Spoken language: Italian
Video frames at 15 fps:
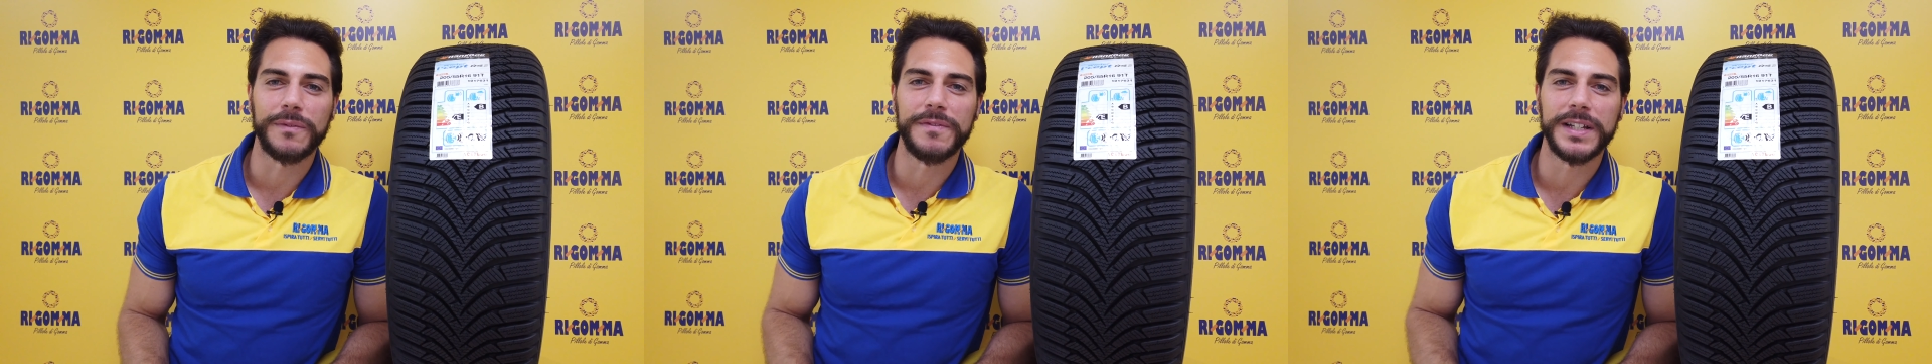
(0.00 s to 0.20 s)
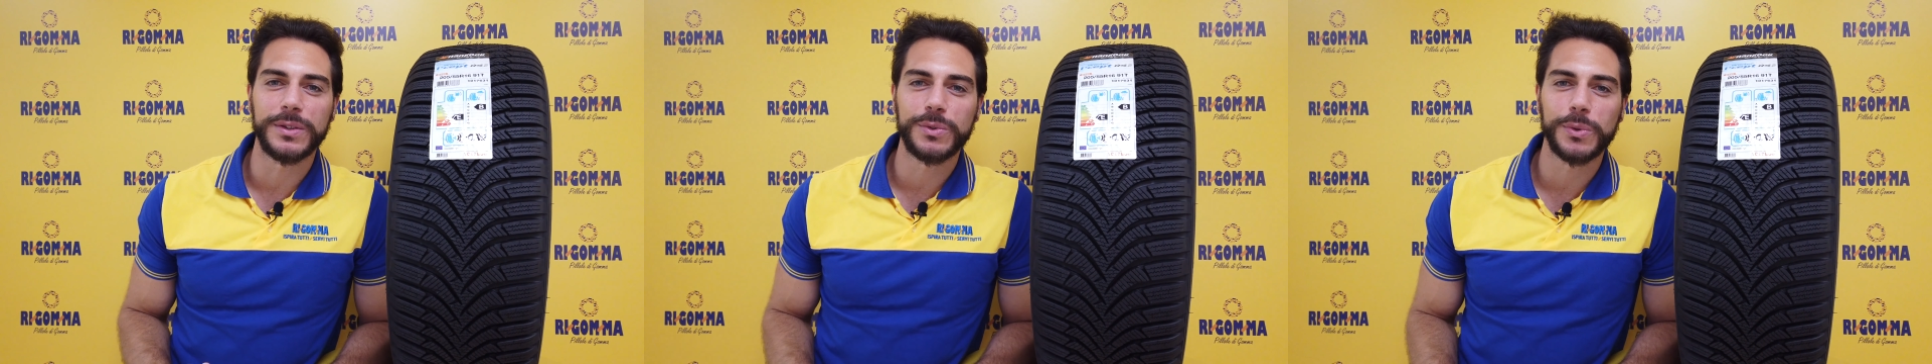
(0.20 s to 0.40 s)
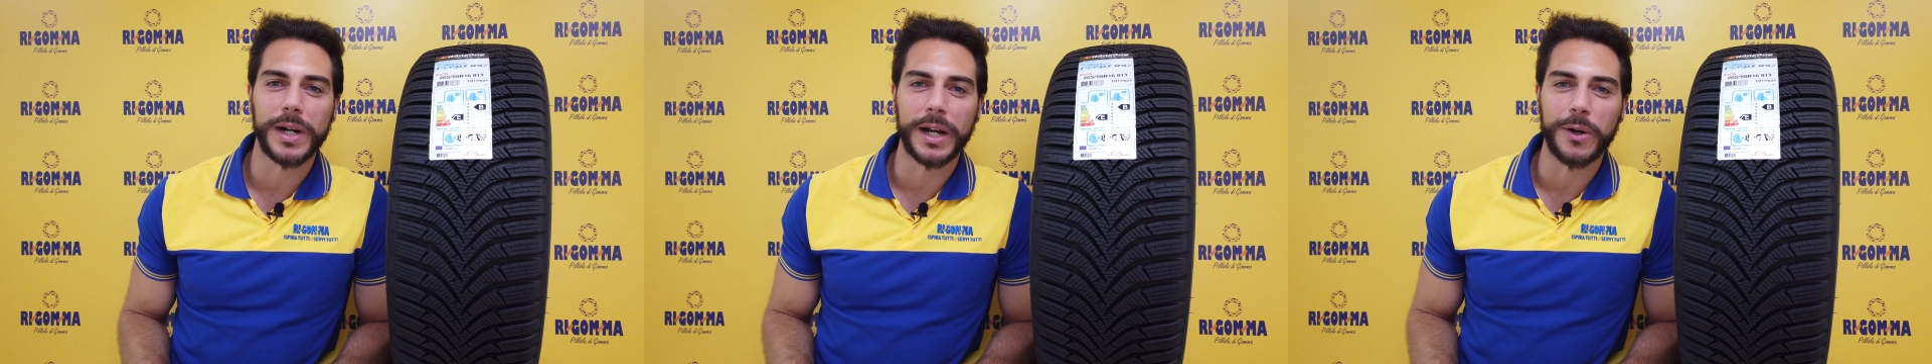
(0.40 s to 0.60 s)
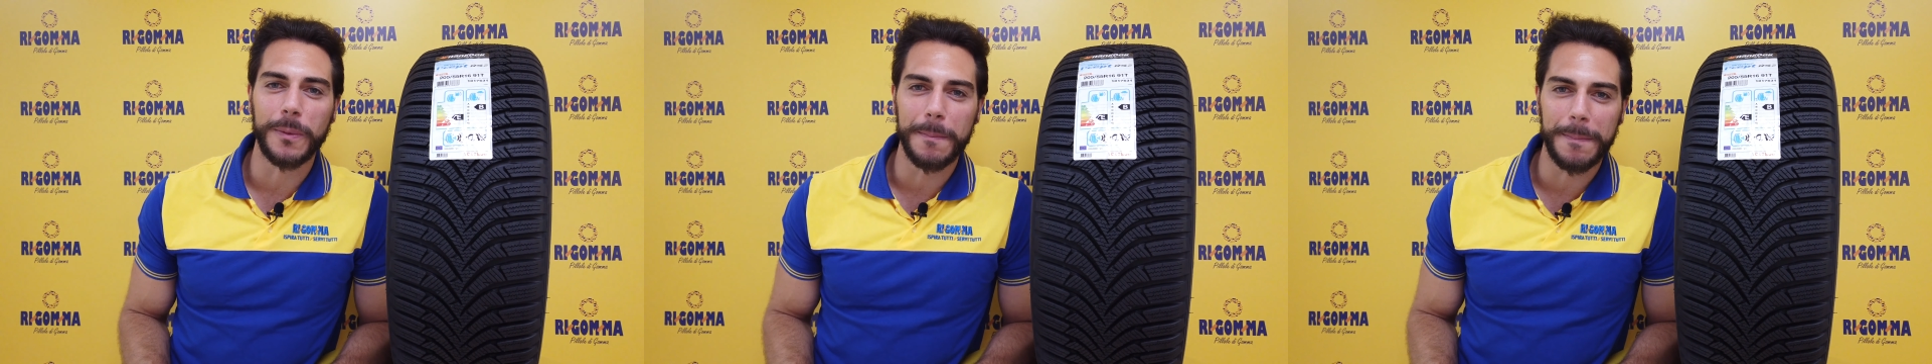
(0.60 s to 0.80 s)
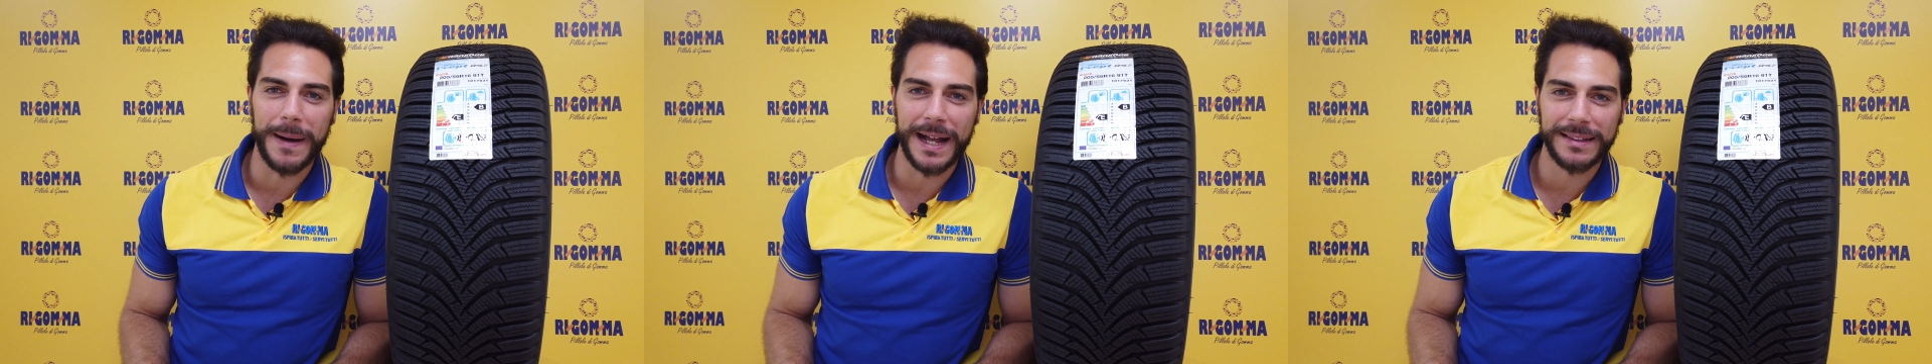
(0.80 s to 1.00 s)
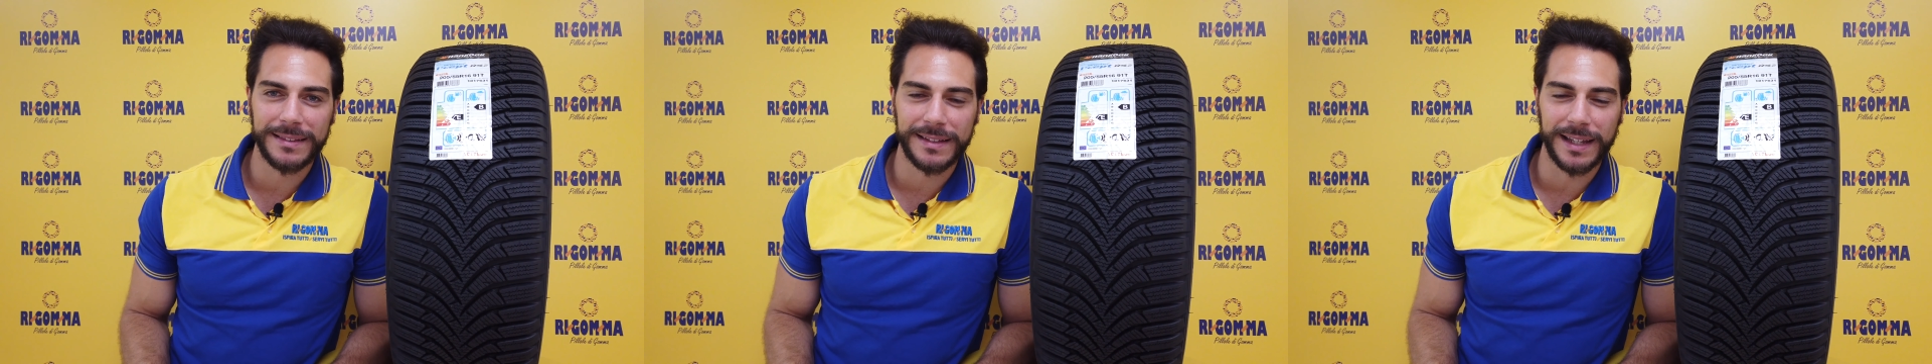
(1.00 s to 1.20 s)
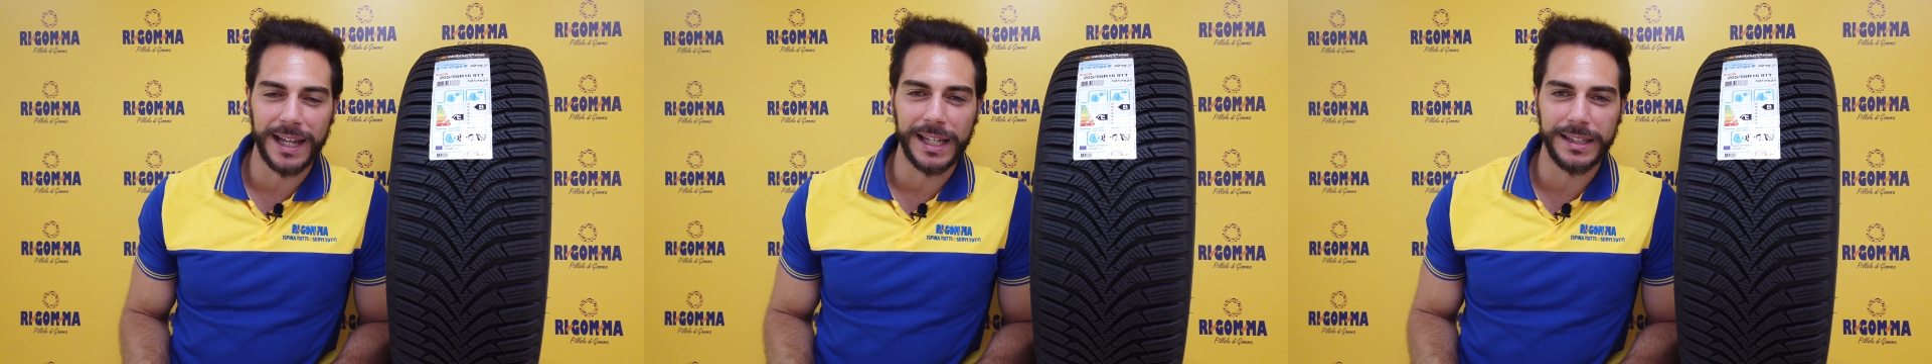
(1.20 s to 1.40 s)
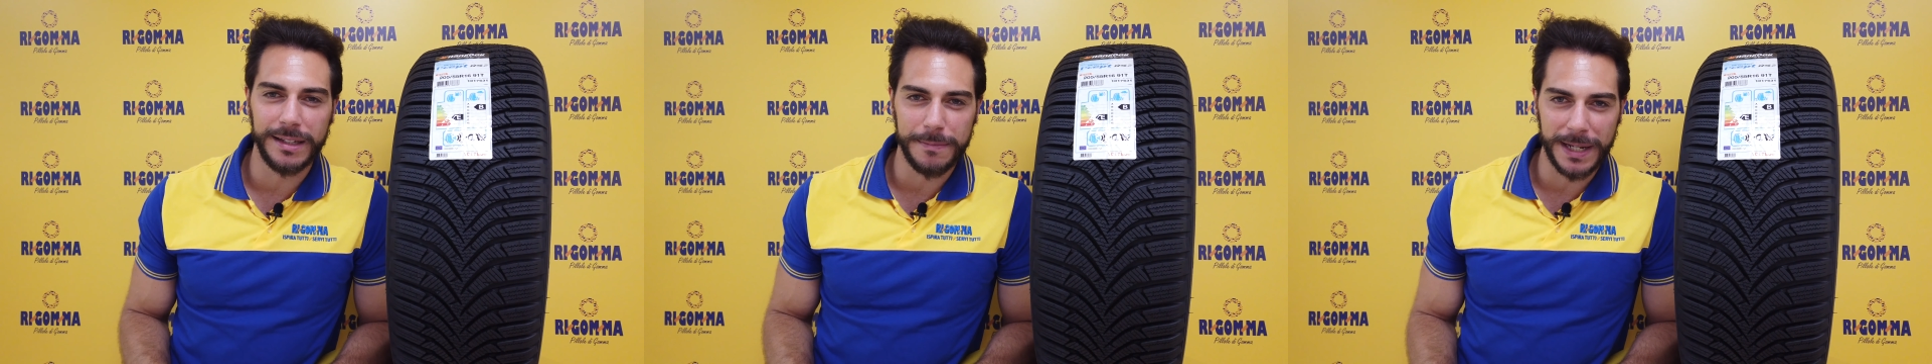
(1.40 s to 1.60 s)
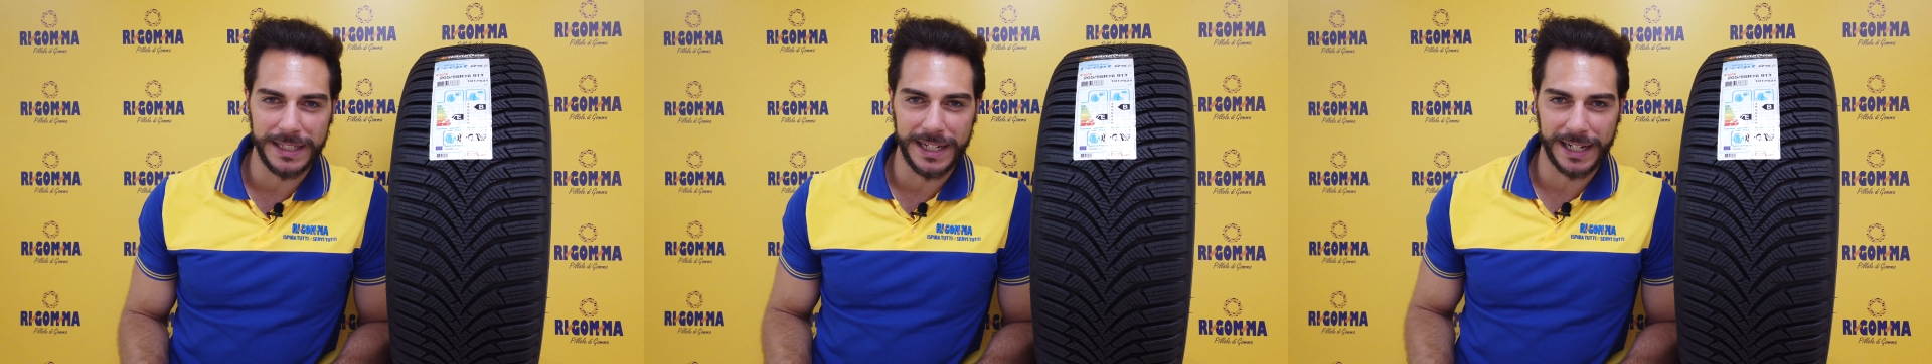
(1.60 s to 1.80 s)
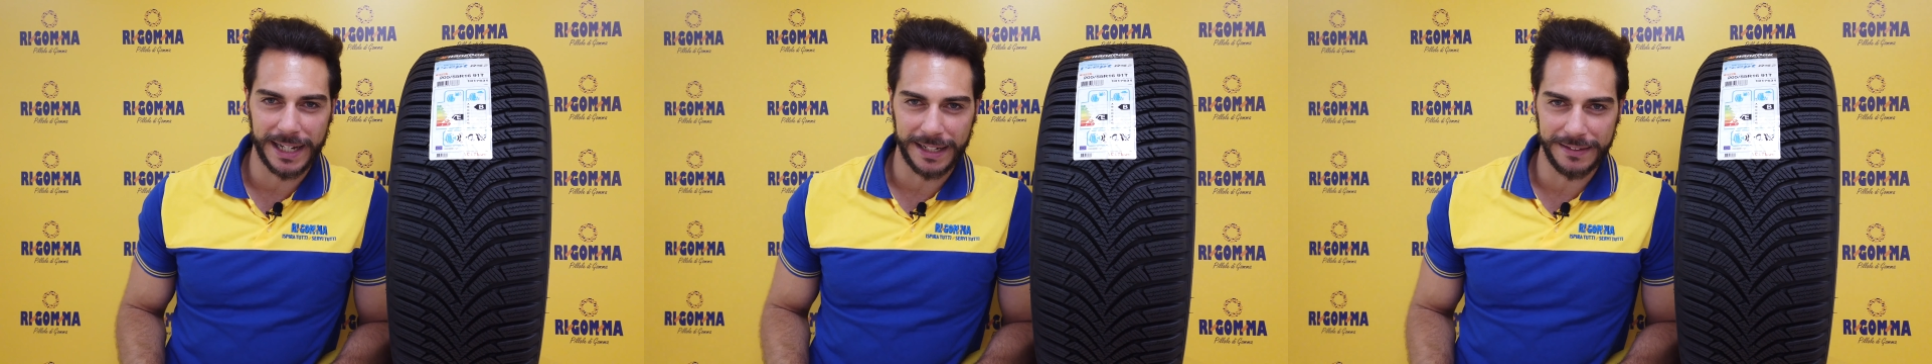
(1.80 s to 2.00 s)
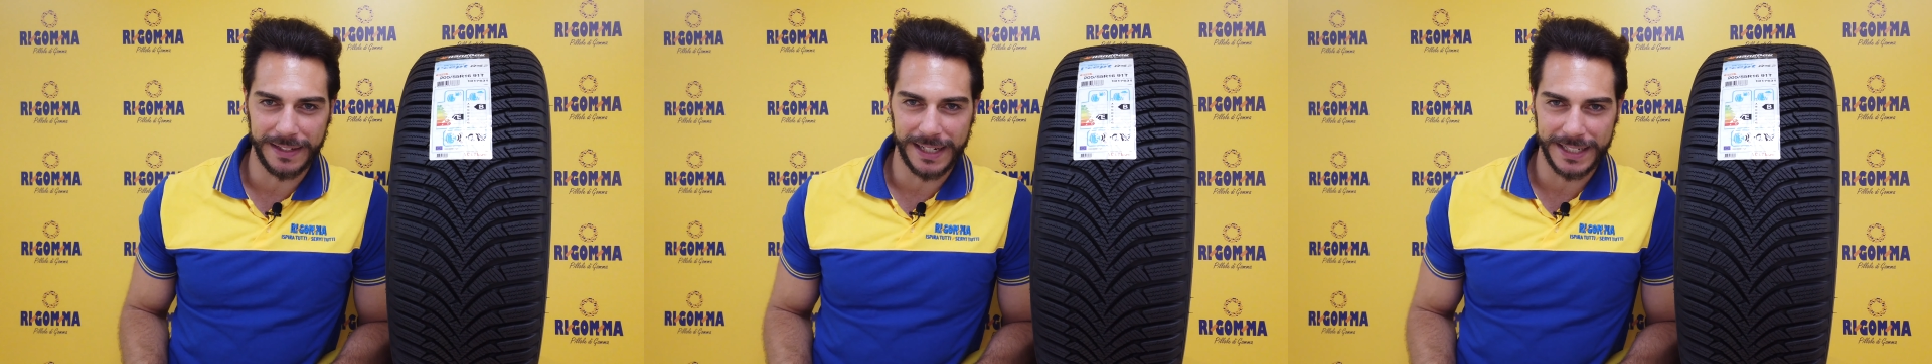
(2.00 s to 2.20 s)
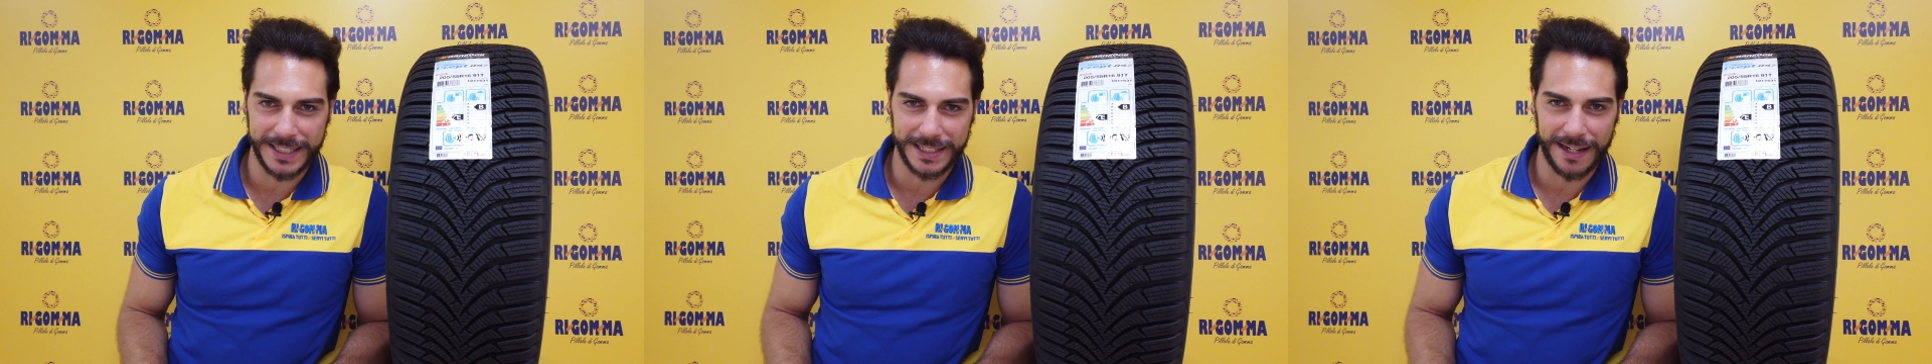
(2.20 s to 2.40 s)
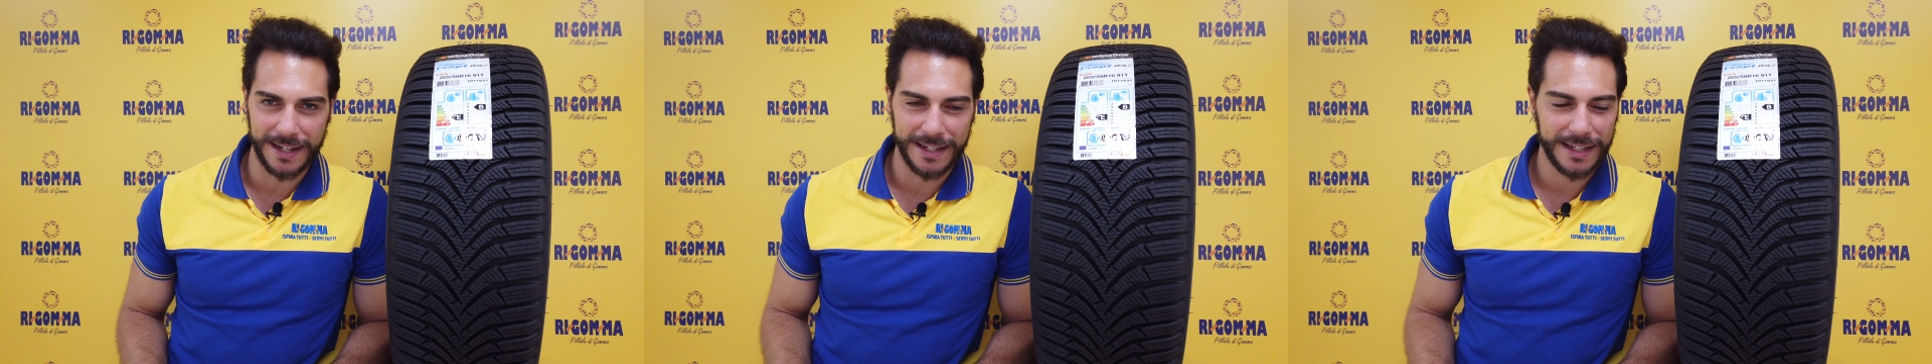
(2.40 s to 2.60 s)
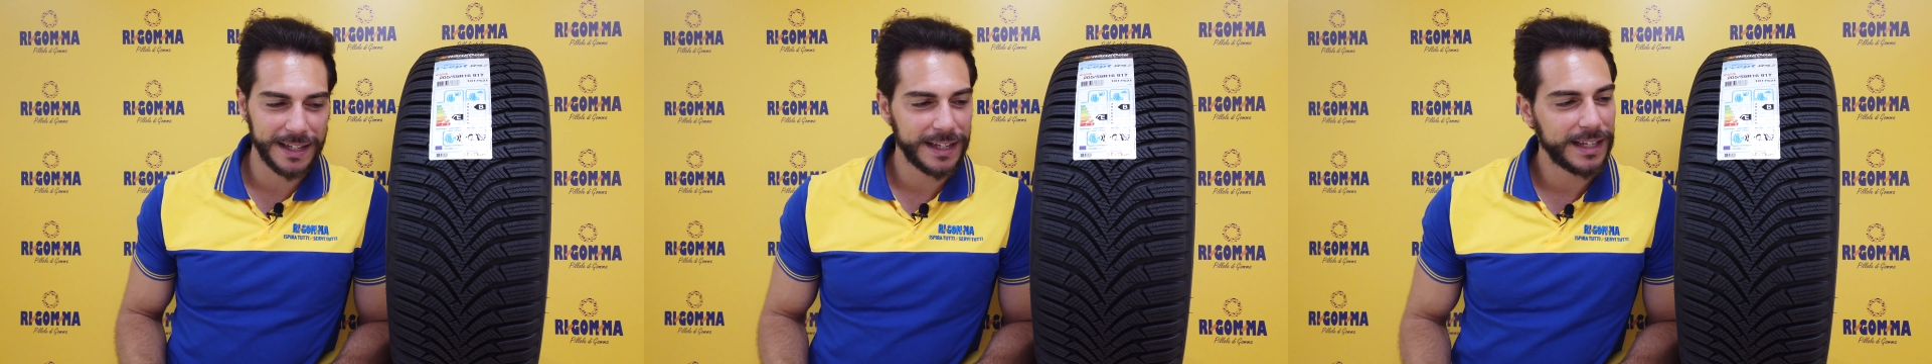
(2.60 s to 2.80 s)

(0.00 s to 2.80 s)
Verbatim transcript: a vetture compatte e di media grandezza,